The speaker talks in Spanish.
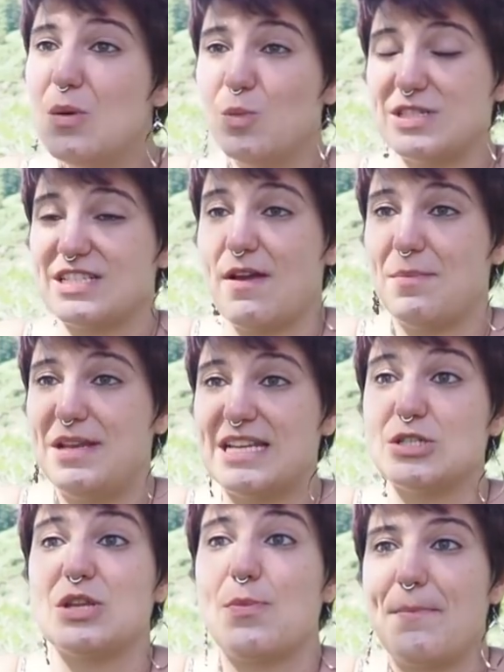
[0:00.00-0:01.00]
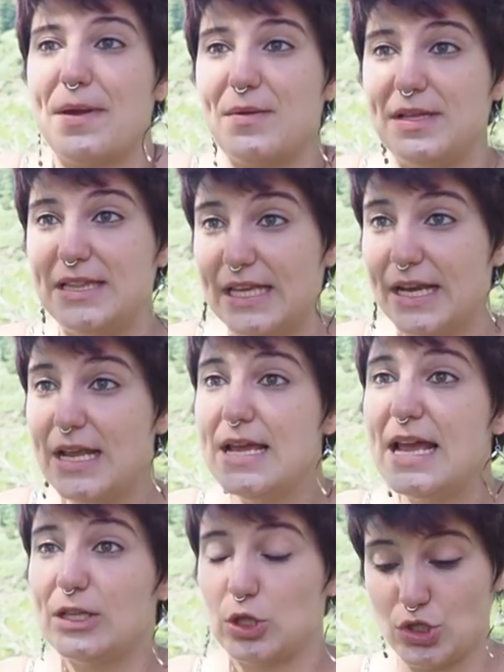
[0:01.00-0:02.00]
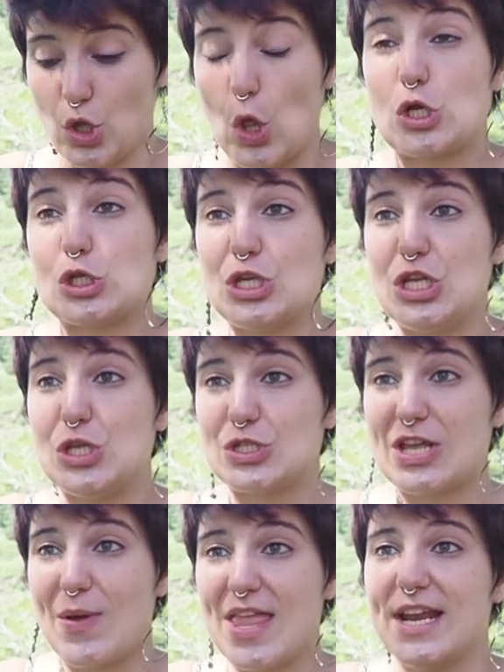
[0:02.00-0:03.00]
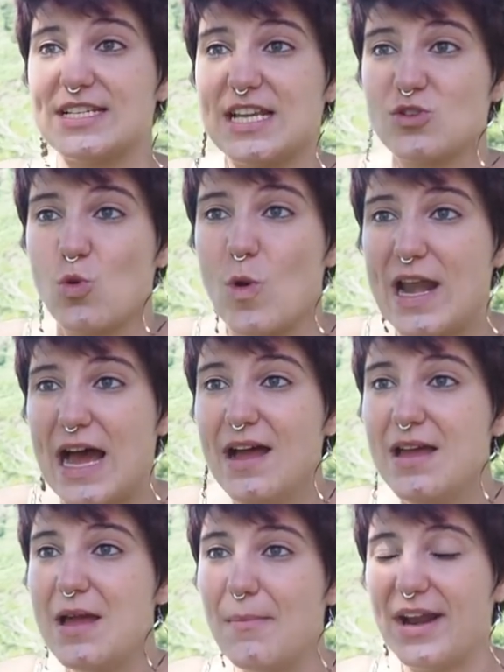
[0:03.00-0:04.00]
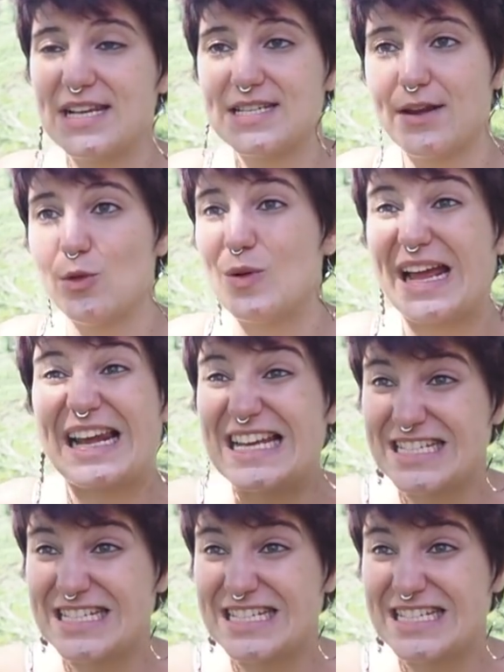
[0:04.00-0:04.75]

muchas familias no se pueden permitir. Entonces todos los niños que vayan a esa escuela van a ser de una clase